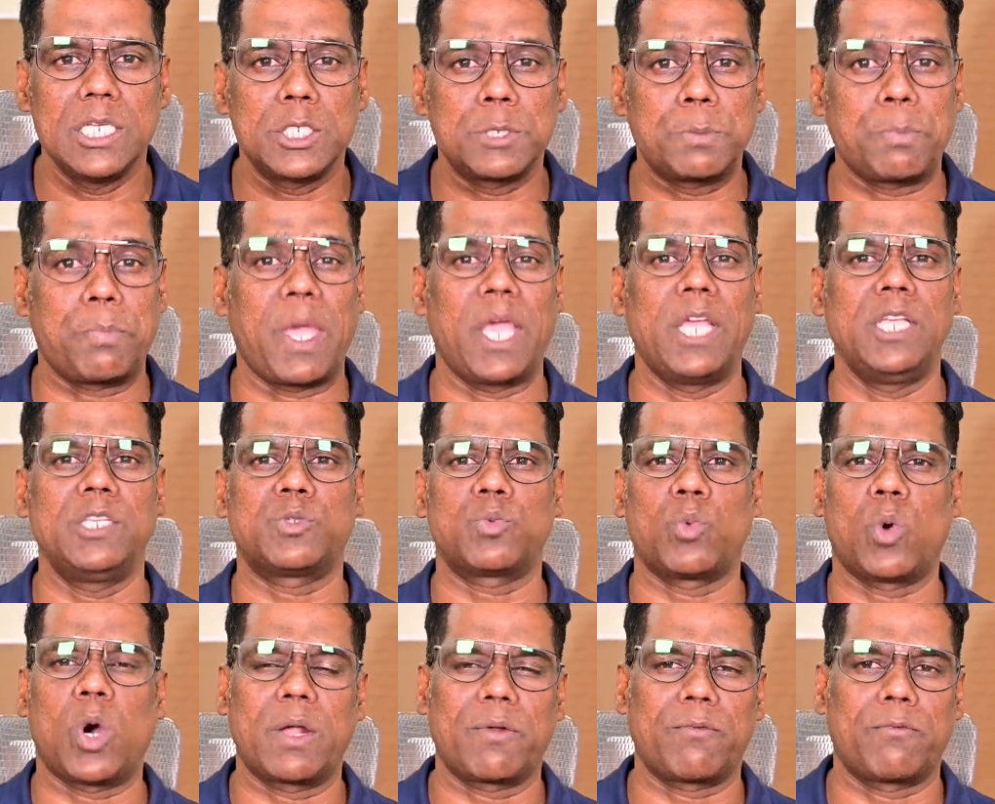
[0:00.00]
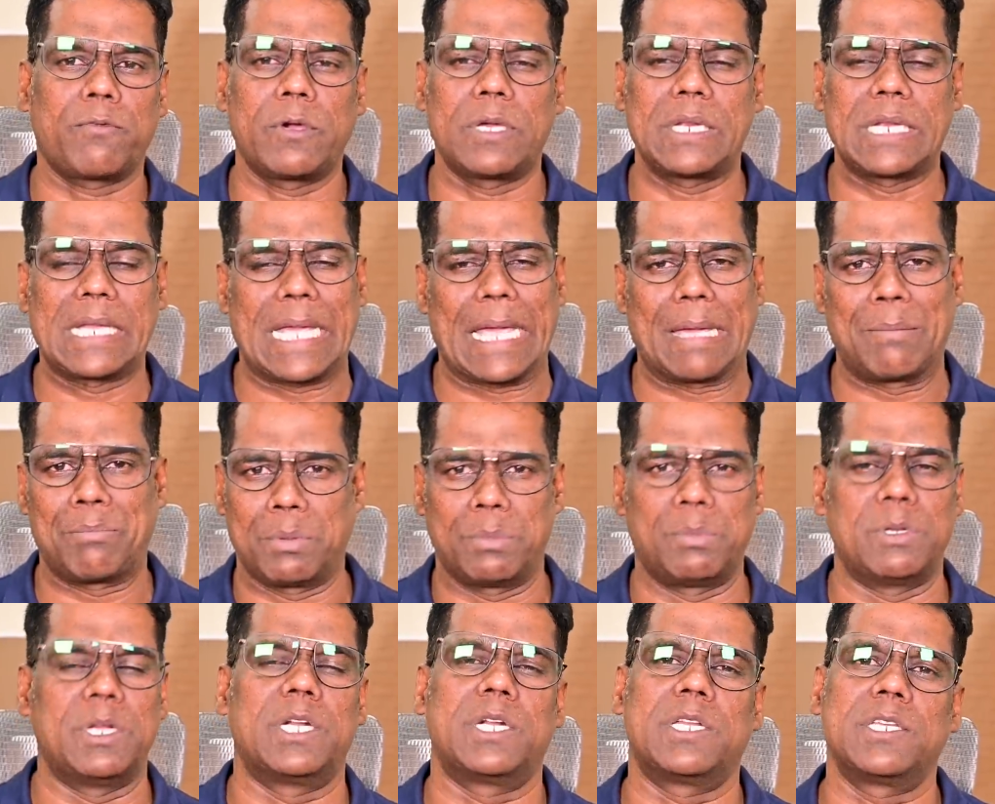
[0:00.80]
ஸ்பேஸ் வார்ஃபேர்
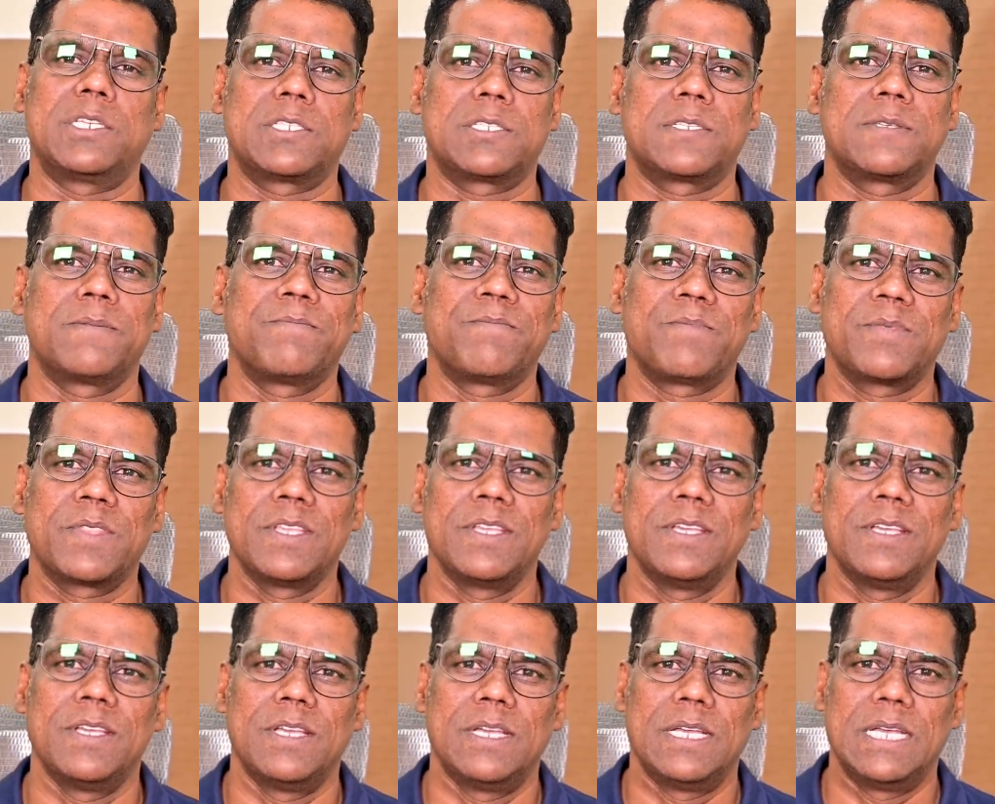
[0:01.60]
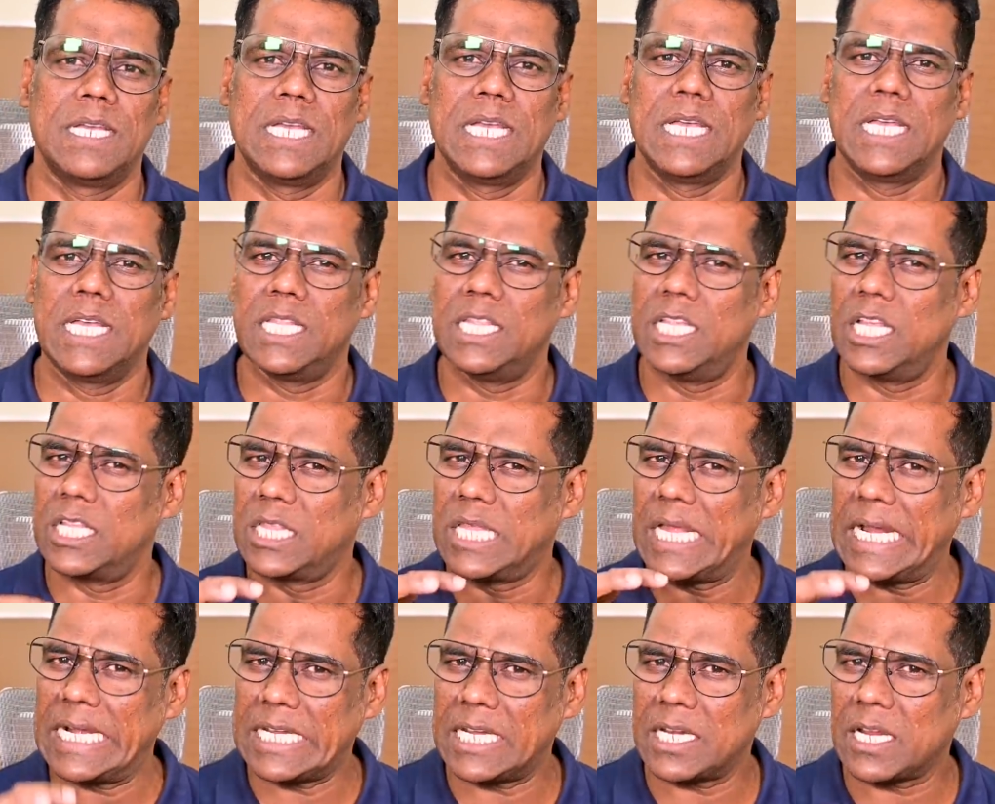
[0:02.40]
கேப்பபிலிட்டிஸ் இந்த
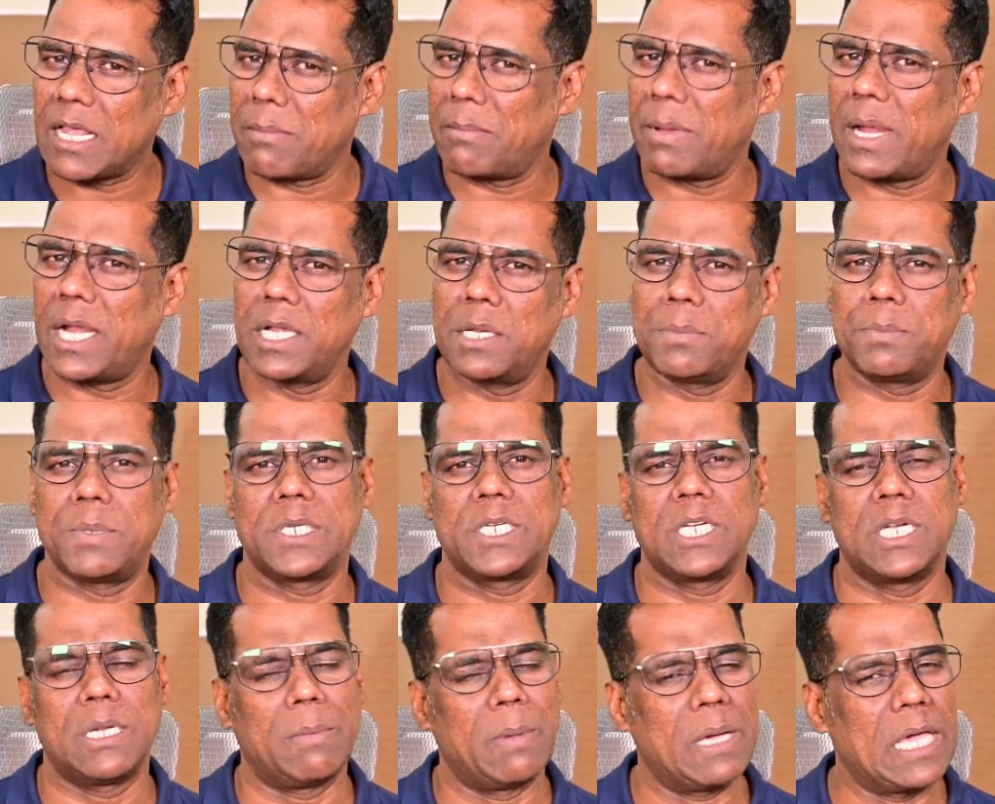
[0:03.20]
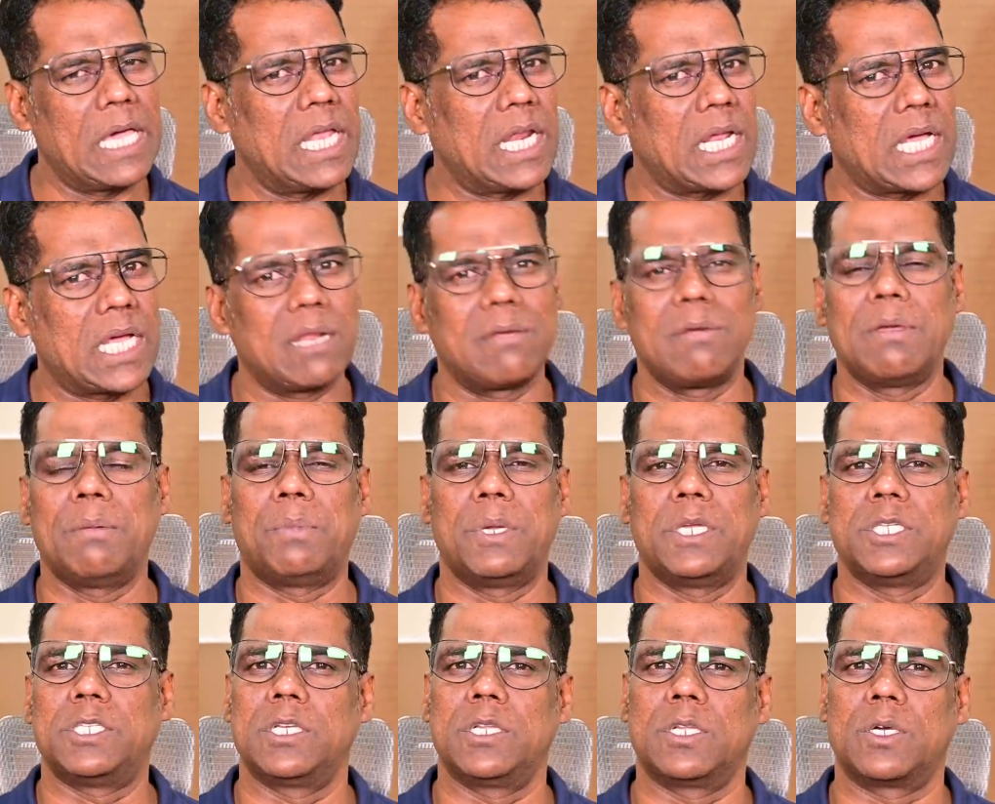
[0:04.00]
தேட்டர் கமாண்ட் பற்றி நம்ம ஏற்கனவே
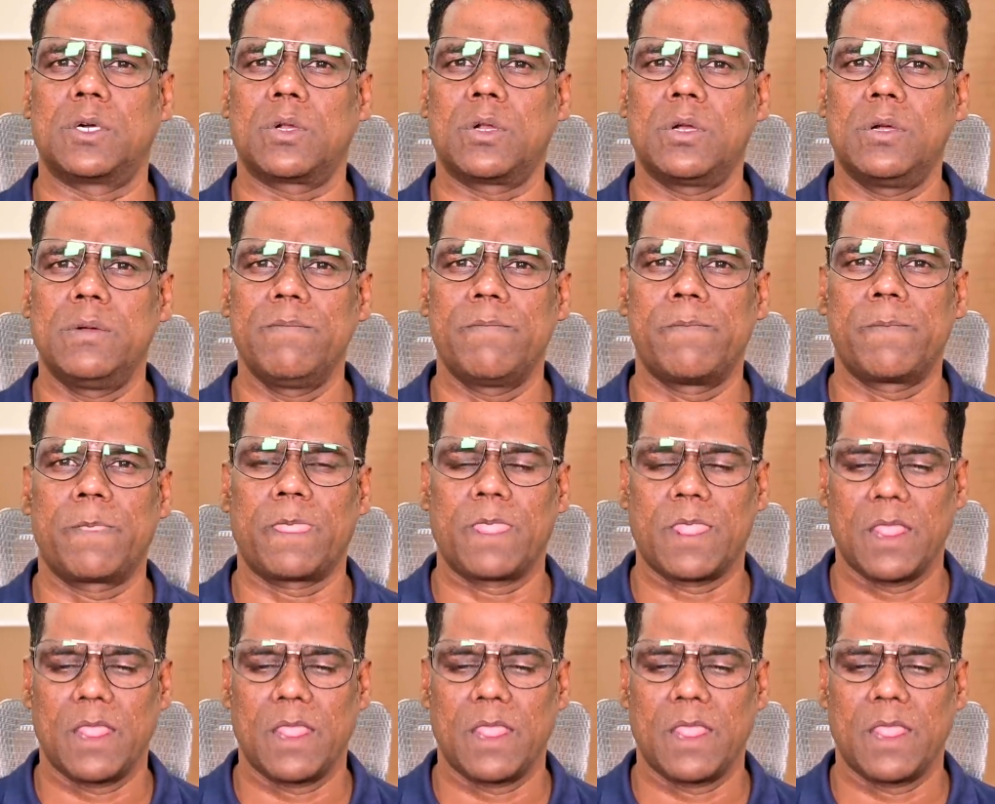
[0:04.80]
பேசியிருக்கிறோம்